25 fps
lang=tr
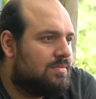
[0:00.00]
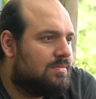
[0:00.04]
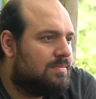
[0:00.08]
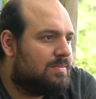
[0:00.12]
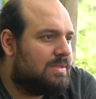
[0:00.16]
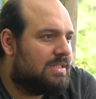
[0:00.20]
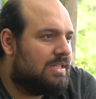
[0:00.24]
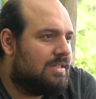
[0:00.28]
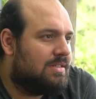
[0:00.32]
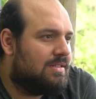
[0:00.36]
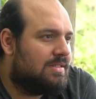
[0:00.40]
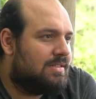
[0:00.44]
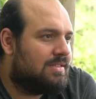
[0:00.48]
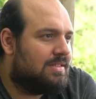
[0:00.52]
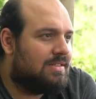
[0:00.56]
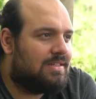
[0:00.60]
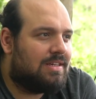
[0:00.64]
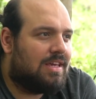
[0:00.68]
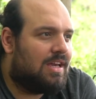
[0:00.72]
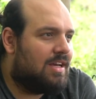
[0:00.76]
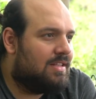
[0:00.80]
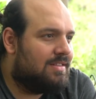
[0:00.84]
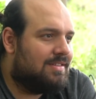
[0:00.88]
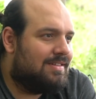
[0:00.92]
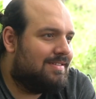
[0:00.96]
Bir de
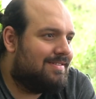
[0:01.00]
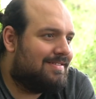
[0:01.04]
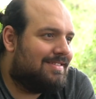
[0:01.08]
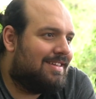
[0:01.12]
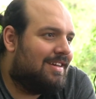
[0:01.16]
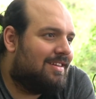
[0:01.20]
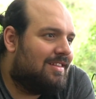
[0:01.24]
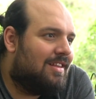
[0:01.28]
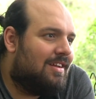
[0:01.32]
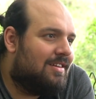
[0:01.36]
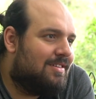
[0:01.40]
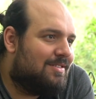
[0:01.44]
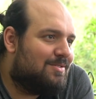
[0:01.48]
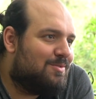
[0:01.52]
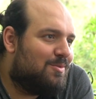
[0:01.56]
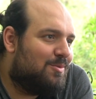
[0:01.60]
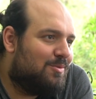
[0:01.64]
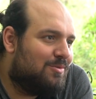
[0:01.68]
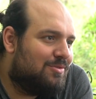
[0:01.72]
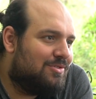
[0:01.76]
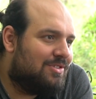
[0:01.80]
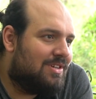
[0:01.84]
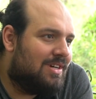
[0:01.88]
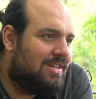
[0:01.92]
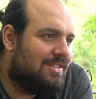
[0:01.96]
kendi istekleriniz
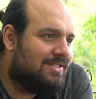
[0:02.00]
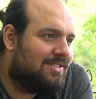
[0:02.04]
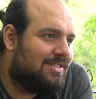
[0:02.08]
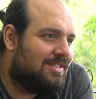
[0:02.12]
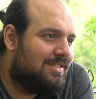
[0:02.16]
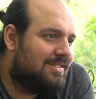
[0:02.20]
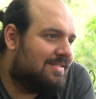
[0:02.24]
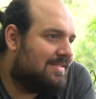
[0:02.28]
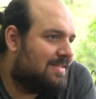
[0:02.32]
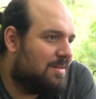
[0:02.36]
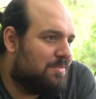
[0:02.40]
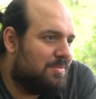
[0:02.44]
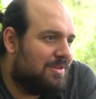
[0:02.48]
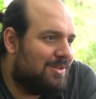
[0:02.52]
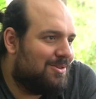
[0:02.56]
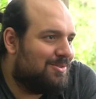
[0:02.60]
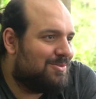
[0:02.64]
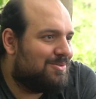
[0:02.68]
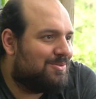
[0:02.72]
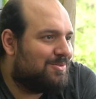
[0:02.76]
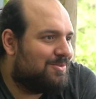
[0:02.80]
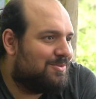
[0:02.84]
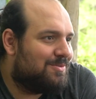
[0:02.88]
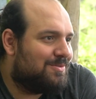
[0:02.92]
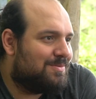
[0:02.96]
olacağı için
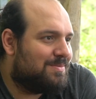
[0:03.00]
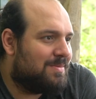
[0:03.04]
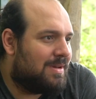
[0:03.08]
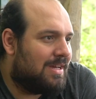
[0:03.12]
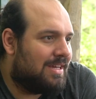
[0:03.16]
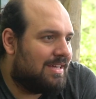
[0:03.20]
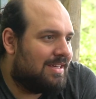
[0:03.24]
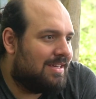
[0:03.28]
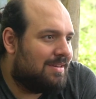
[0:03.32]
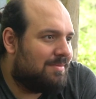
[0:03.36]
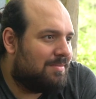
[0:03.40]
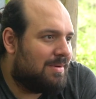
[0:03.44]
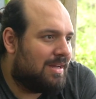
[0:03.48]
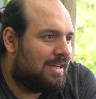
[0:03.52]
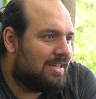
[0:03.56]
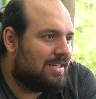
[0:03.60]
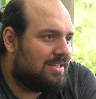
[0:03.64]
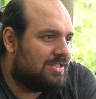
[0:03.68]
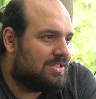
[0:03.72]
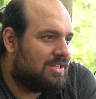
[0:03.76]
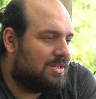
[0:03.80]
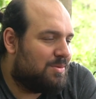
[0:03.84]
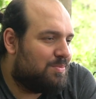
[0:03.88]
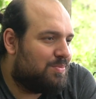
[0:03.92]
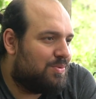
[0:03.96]
kısabiliyordunuz belki
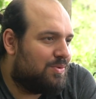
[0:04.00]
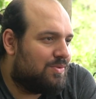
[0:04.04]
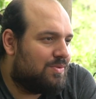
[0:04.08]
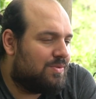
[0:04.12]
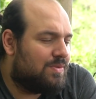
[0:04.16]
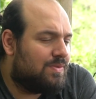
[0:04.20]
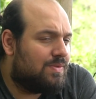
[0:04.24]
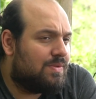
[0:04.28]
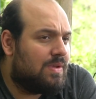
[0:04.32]
belki şey yapıyordunuz.